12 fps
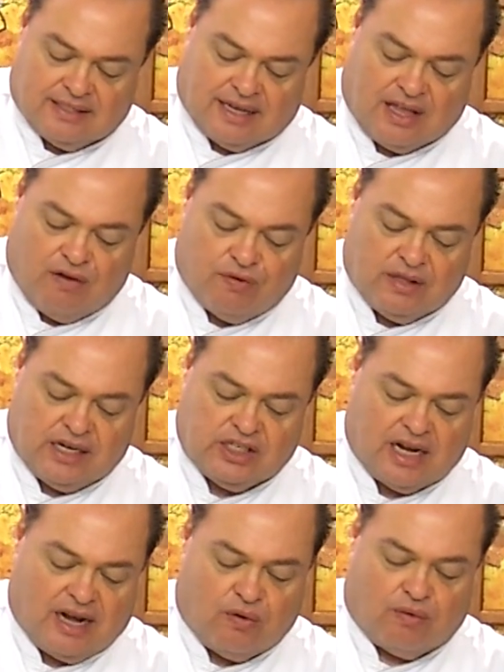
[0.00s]
Aqui eu vou
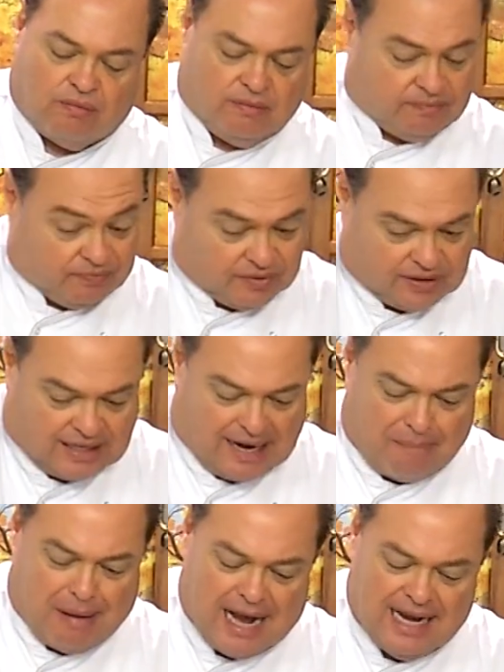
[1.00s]
deixar
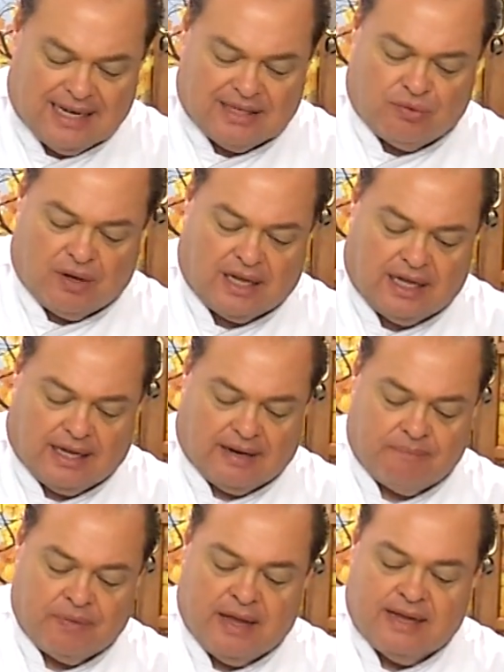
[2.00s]
trabalhando
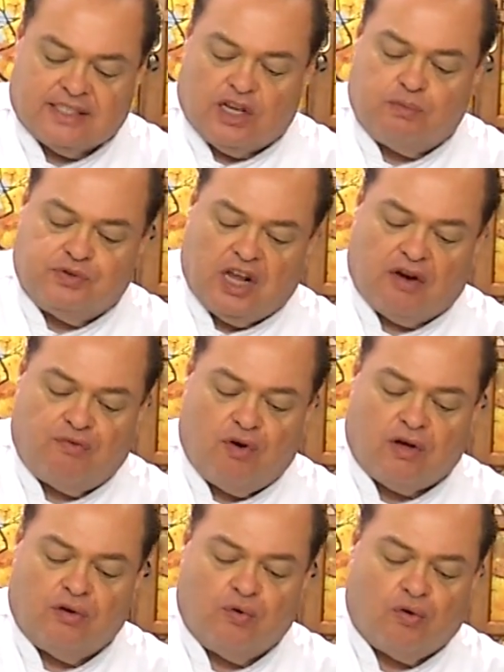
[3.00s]
aqui. Você observou
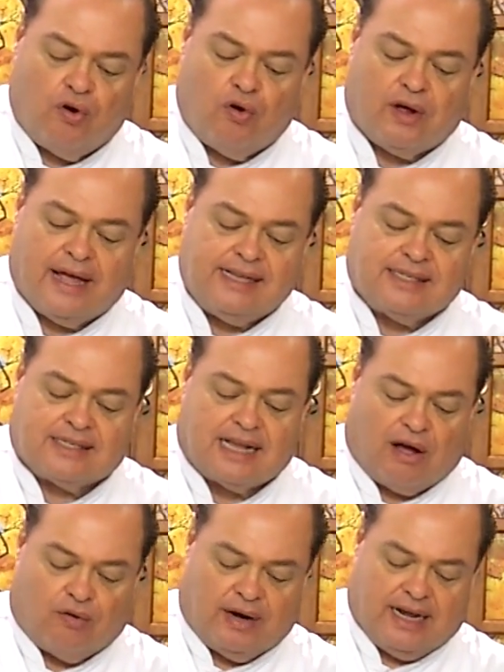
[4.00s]
que eu não coloquei
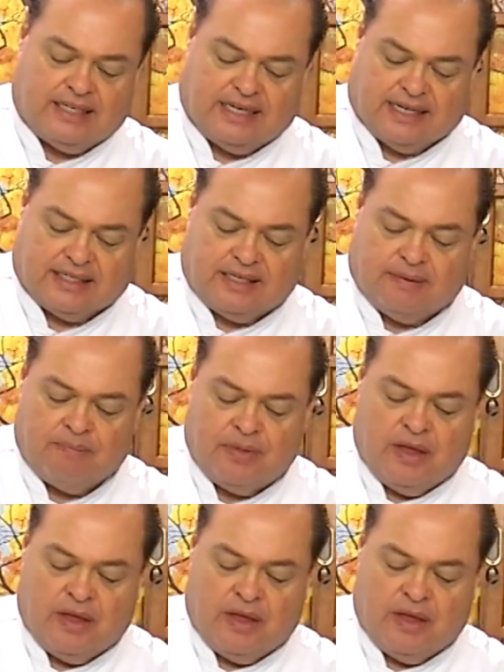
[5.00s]
sal, né, gente?